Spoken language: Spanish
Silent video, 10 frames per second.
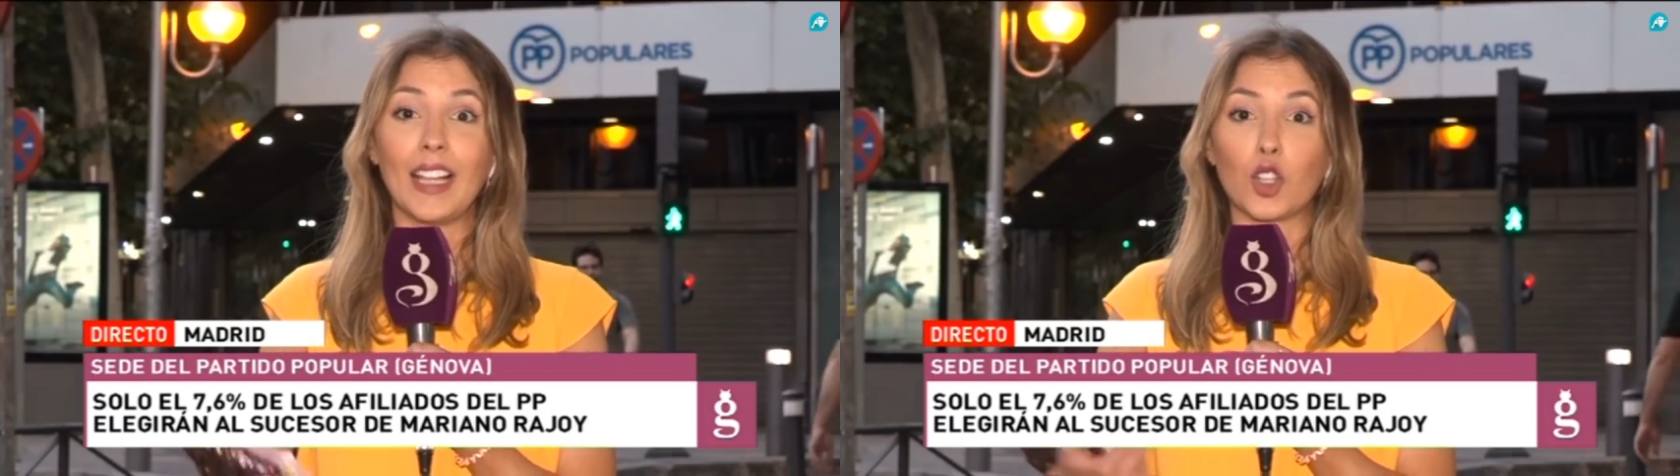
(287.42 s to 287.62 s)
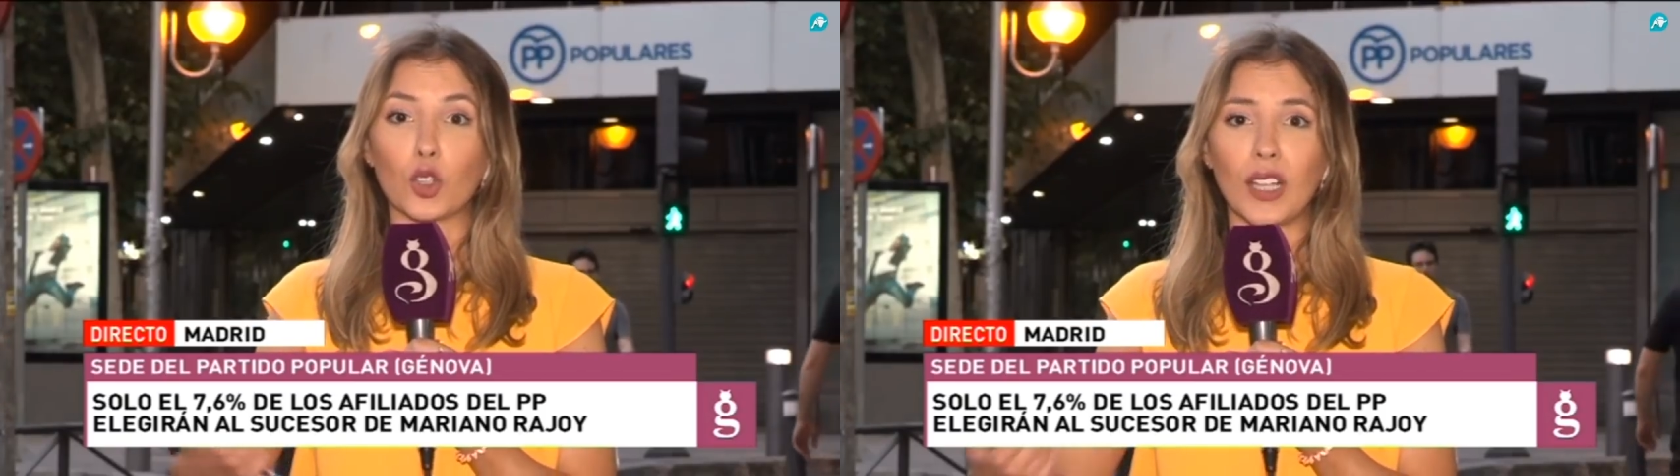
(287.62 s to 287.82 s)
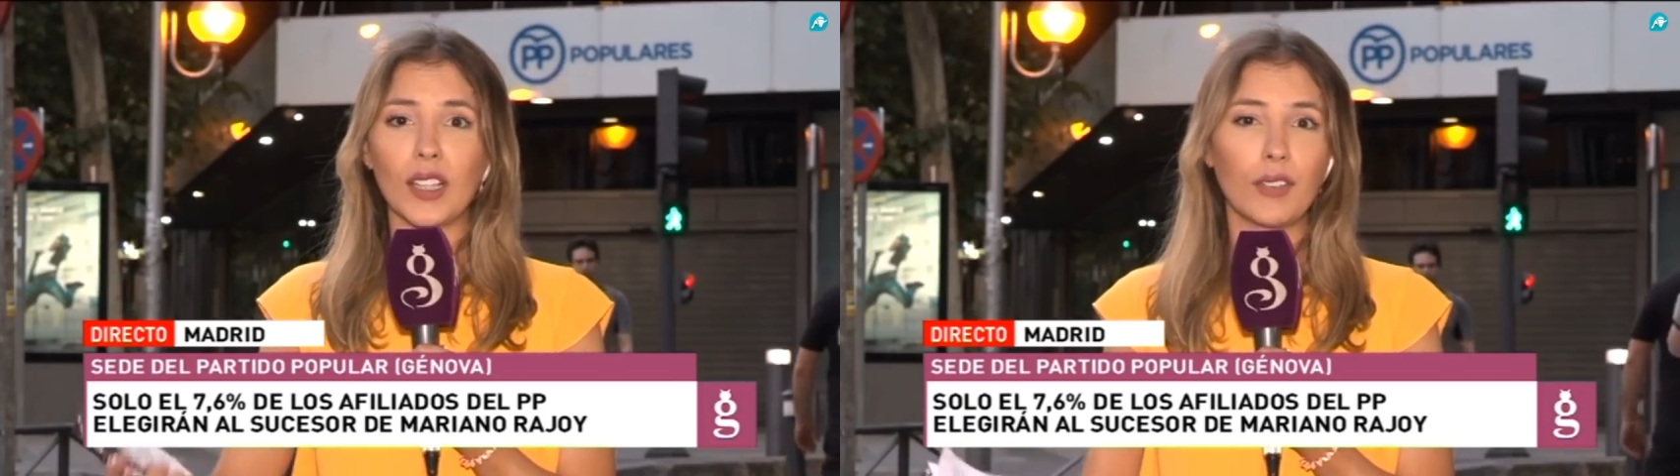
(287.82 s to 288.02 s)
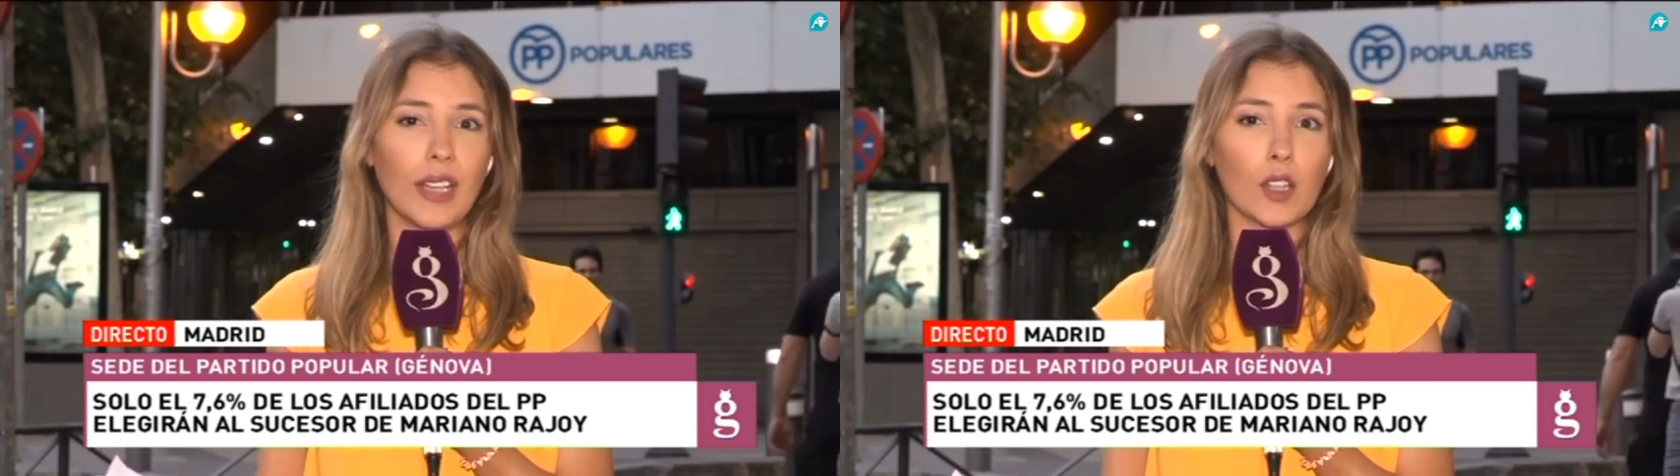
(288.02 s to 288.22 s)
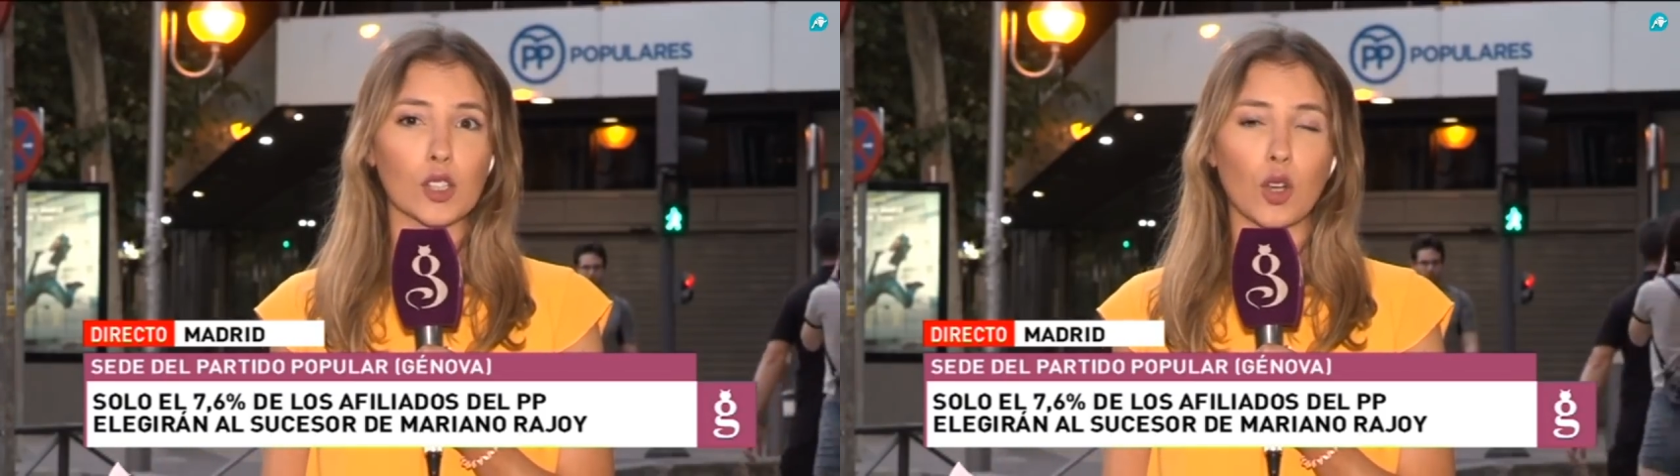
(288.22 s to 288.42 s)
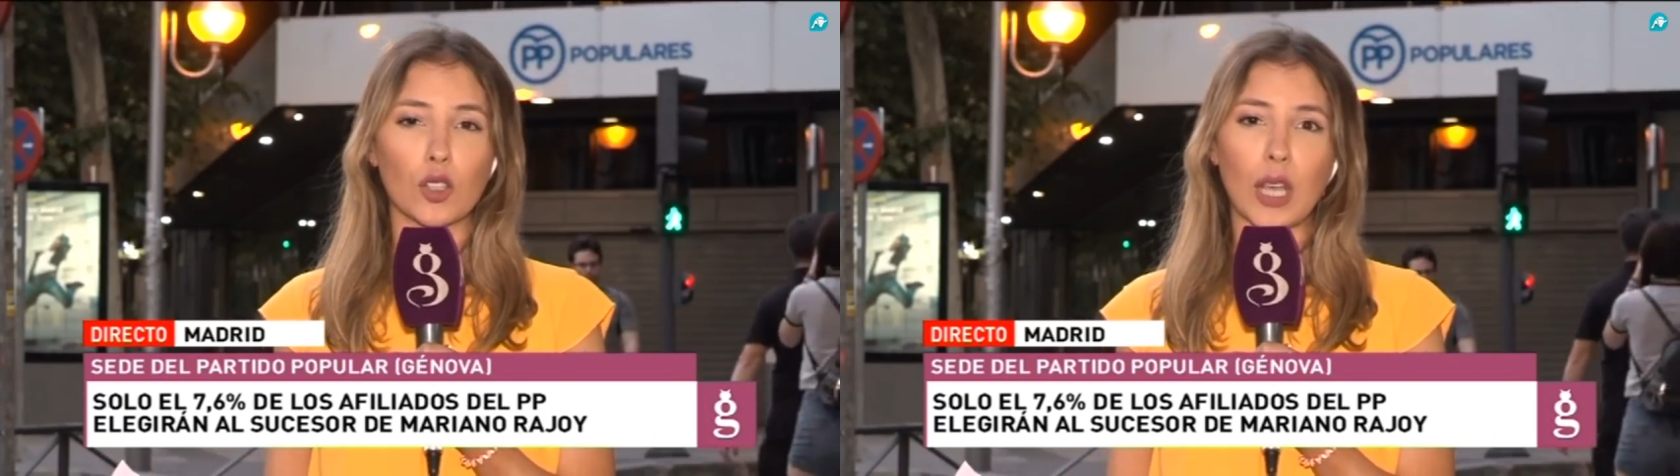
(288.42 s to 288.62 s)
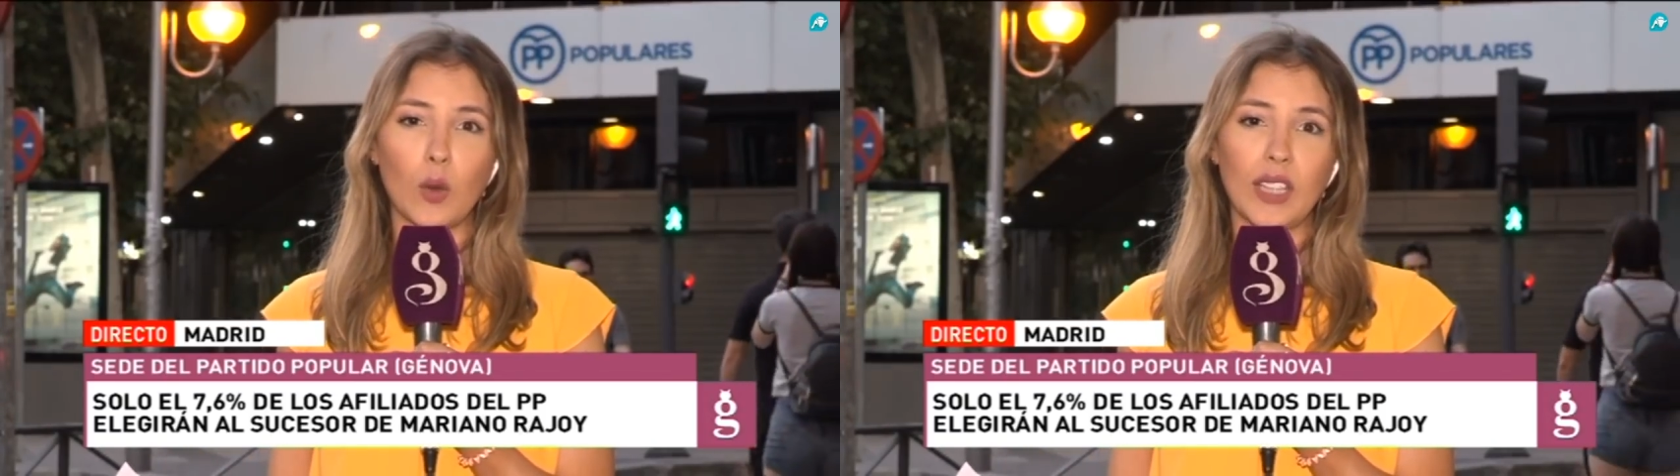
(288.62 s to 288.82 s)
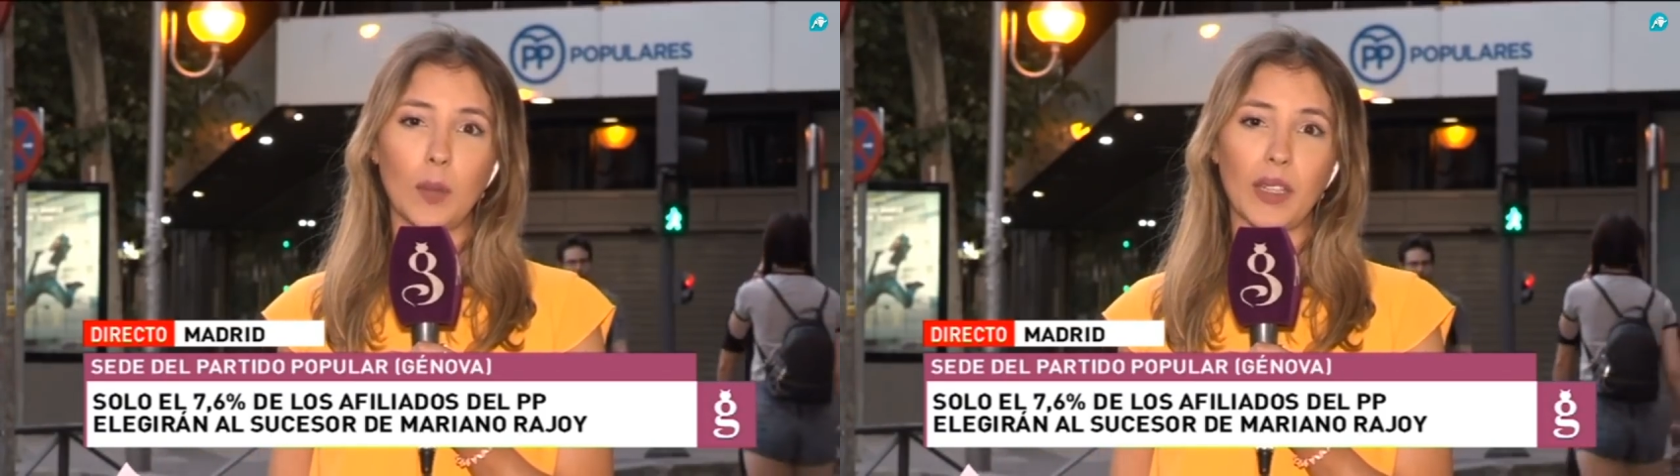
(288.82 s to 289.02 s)
el total de afiliados con los que
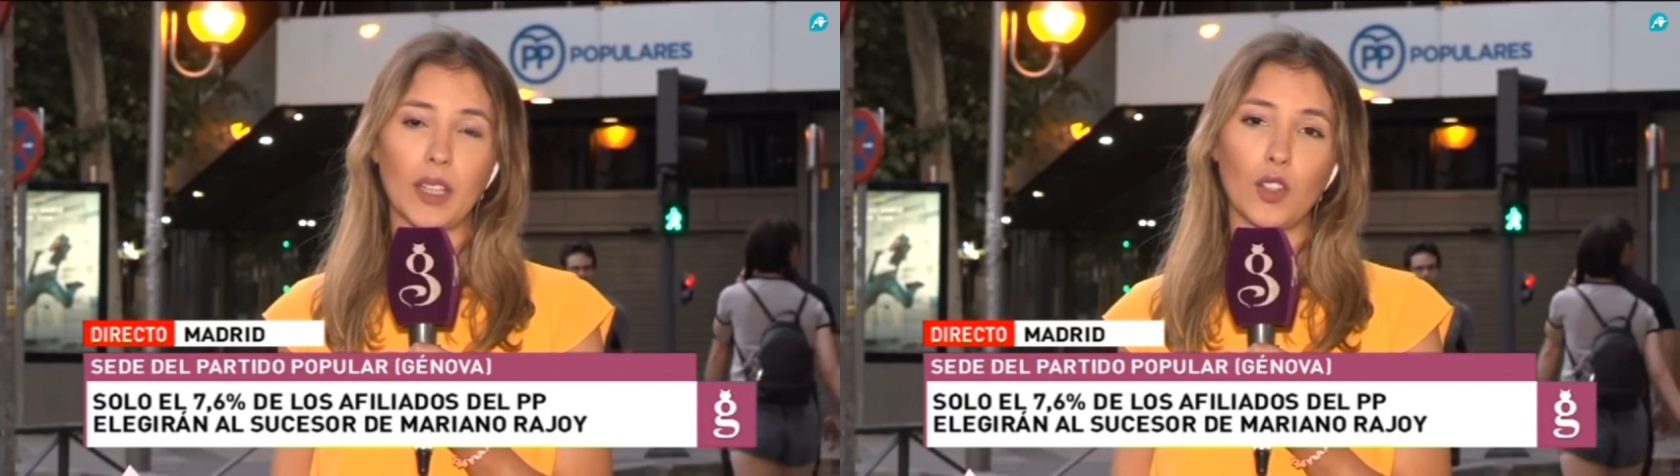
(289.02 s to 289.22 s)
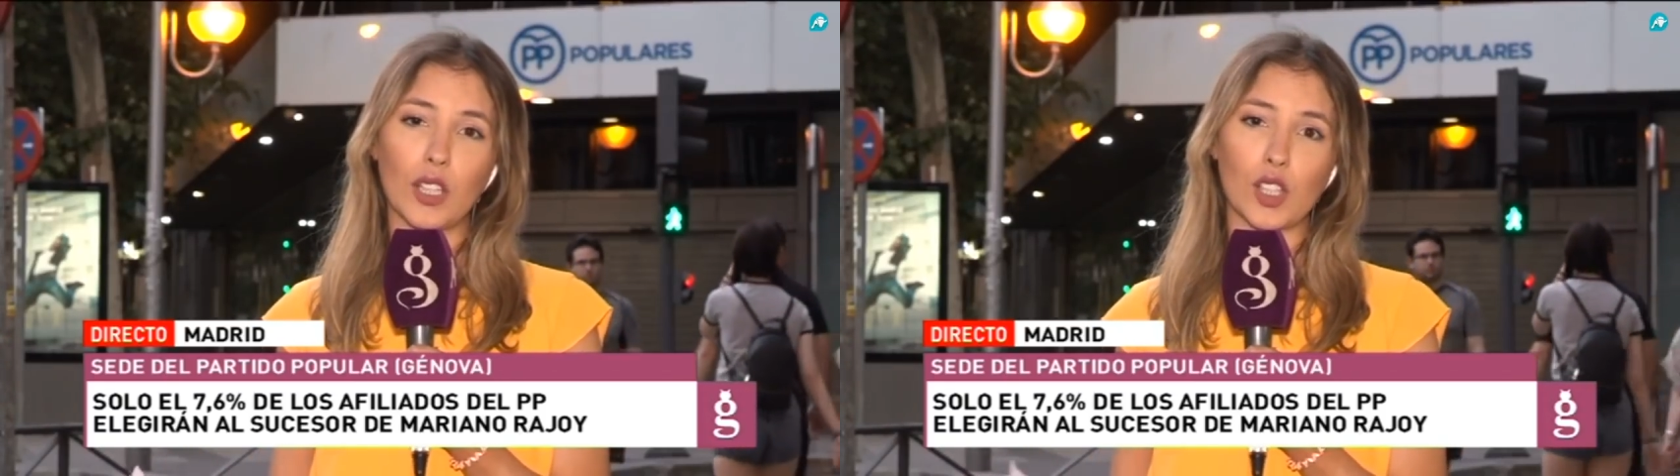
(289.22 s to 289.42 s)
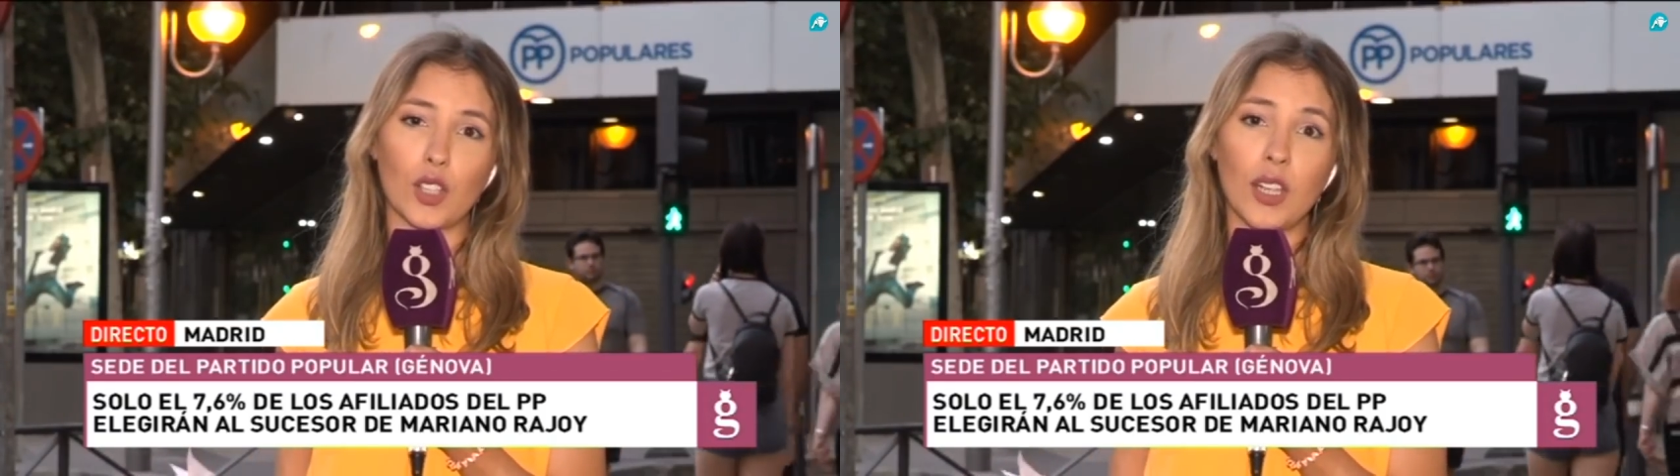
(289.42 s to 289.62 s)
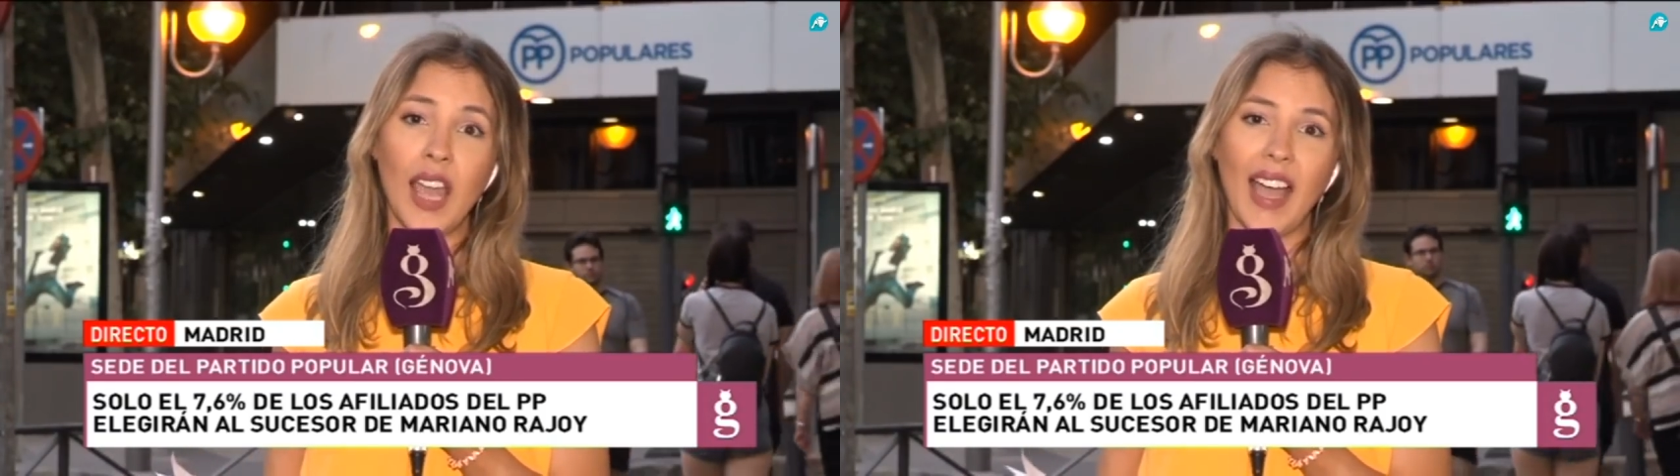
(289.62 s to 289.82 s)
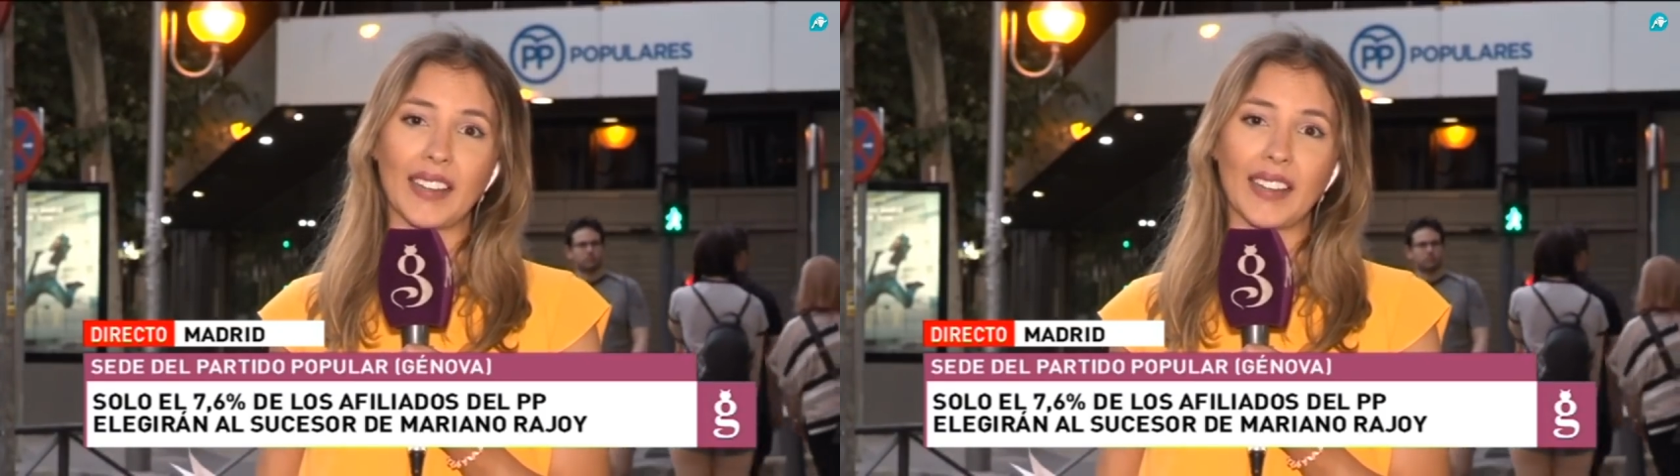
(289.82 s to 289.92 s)
cuenta el partido, que son,